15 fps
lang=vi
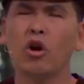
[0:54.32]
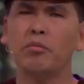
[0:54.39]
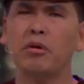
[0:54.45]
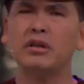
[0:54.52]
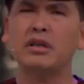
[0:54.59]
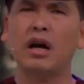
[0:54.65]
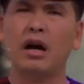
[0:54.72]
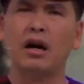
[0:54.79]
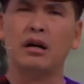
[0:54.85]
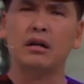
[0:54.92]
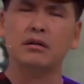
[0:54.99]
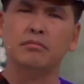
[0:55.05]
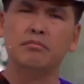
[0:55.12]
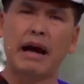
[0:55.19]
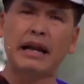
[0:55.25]
Có bao
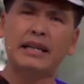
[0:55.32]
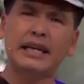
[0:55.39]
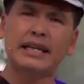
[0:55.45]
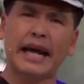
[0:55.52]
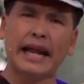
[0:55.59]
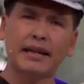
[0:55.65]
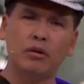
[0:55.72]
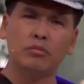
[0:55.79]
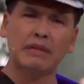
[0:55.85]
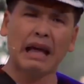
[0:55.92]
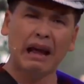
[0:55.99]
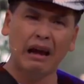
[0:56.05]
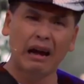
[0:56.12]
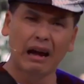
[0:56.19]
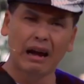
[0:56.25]
giờ bà đi khách không
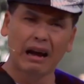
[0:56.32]
ta?